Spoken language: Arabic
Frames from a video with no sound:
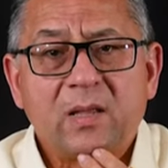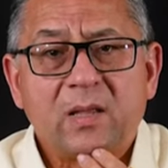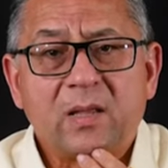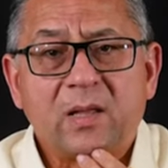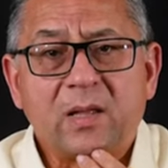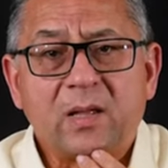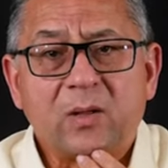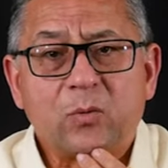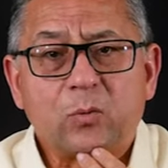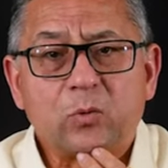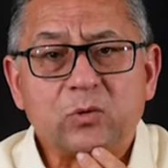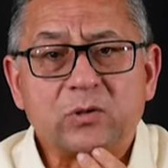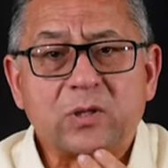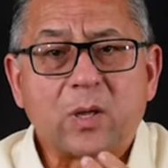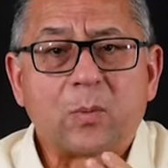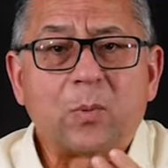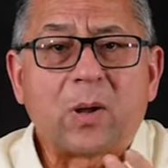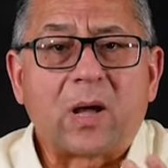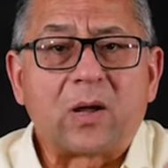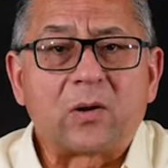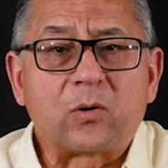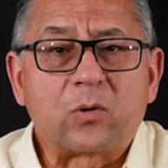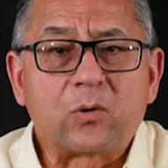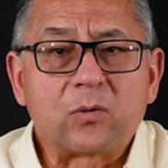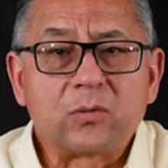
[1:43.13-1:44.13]

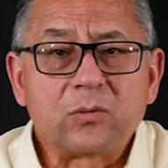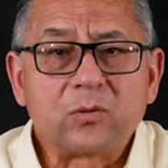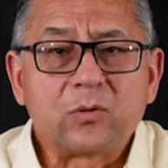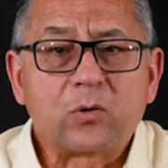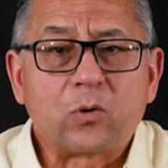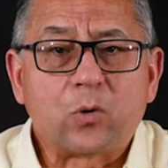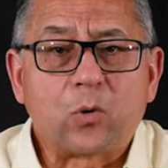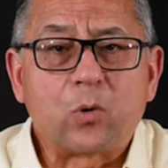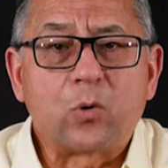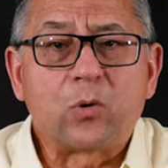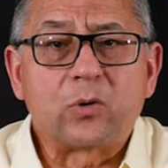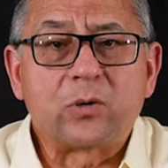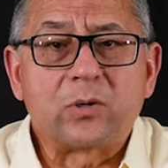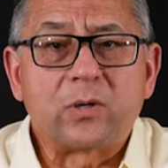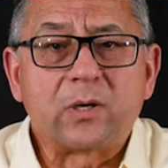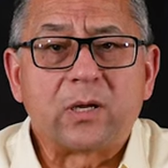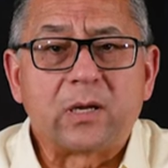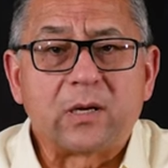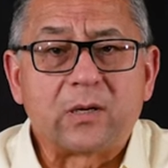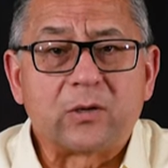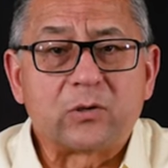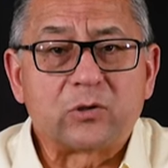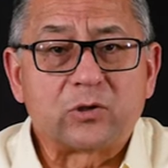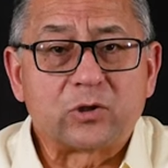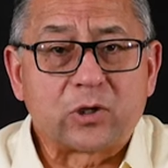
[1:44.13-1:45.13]
وطبعا كون
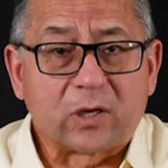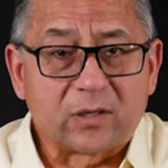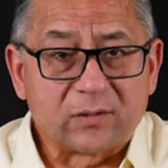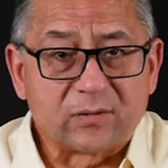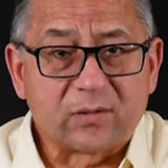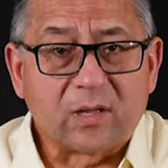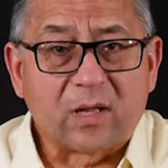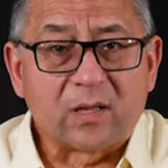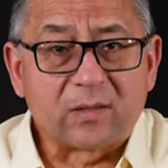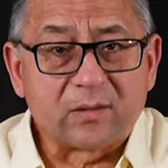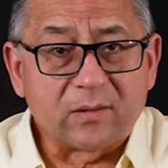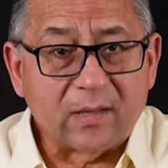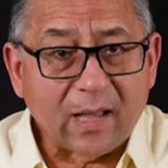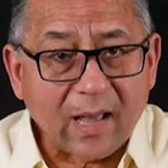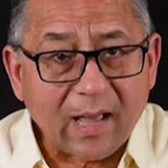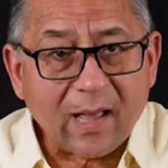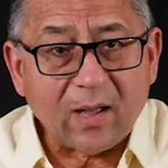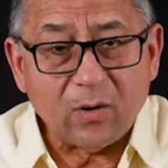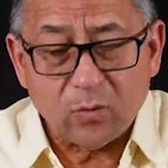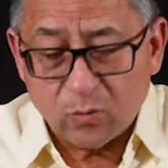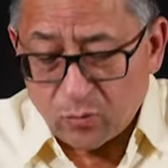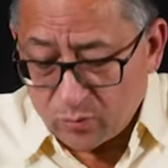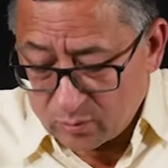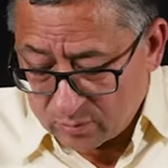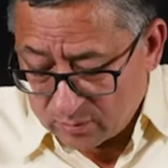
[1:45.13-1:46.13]
أن الشيطان
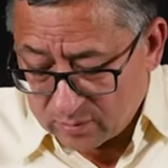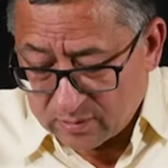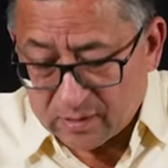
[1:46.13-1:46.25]
دخله